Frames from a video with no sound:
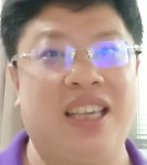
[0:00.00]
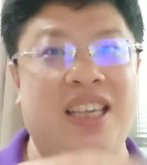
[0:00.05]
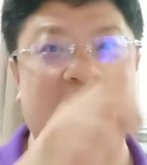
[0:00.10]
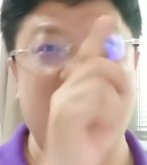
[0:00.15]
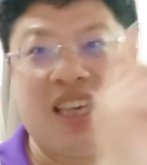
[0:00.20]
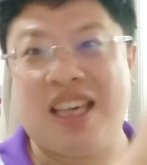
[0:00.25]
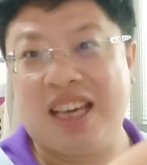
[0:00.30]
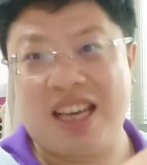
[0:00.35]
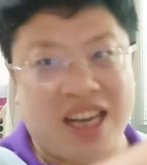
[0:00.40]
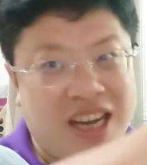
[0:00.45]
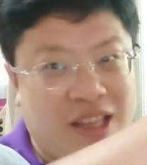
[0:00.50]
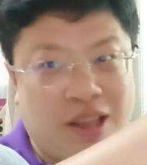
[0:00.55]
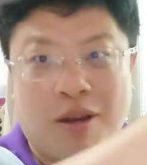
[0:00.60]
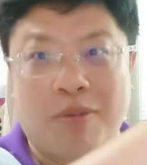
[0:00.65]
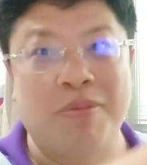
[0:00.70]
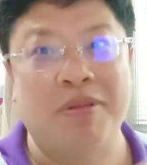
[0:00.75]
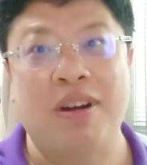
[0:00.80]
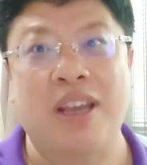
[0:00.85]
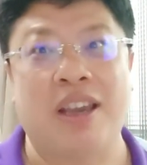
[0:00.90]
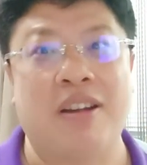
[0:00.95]
一个
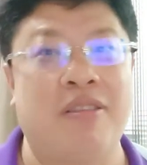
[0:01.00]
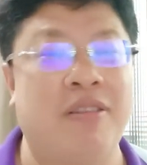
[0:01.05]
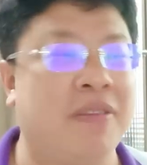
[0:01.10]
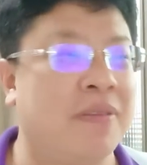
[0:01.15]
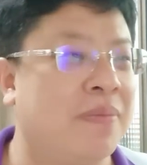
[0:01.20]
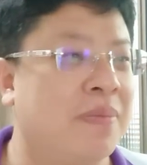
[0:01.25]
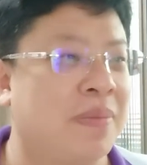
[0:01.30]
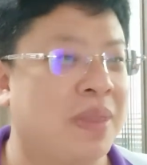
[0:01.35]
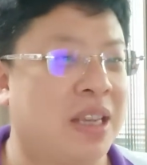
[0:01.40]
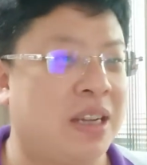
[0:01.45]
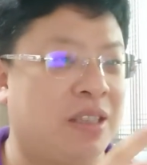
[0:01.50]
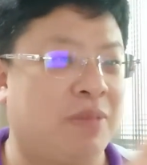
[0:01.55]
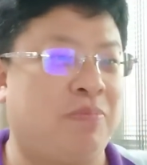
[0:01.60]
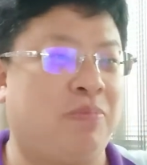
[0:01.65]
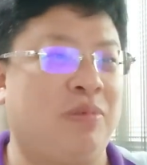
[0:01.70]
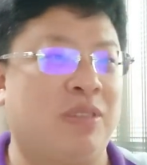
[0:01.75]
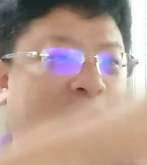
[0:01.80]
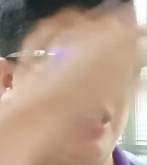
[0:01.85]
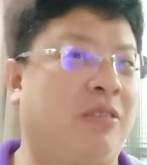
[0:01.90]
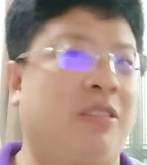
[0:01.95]
都不留，
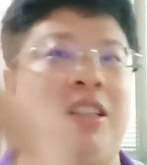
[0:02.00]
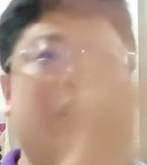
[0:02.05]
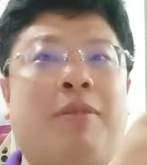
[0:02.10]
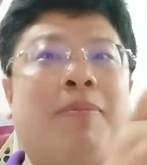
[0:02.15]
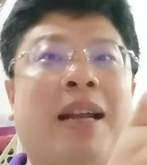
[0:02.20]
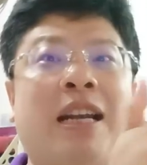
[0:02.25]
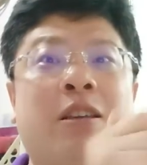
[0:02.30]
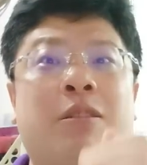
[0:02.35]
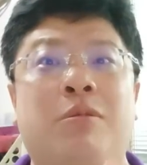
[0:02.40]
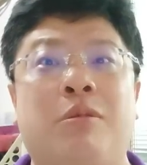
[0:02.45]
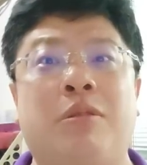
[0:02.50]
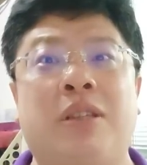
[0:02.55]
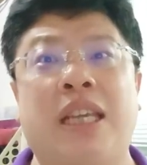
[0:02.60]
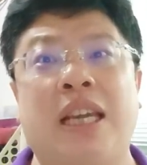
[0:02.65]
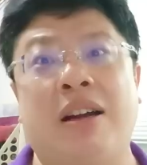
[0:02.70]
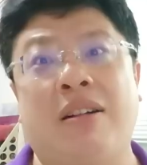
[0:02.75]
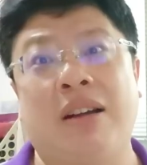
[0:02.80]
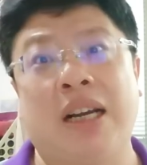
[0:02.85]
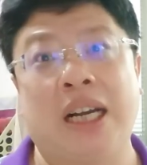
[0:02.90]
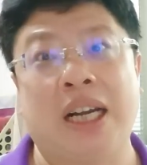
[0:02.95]
不走的就把你做
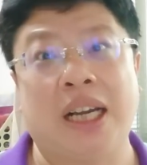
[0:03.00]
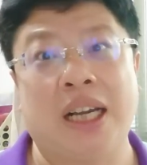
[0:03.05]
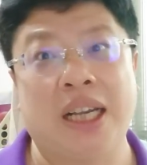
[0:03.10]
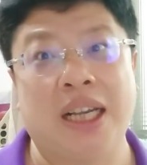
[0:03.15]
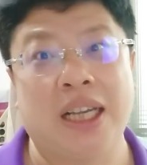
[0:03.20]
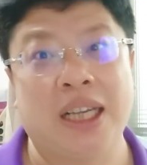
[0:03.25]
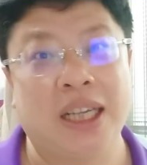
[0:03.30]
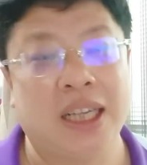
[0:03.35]
掉啊。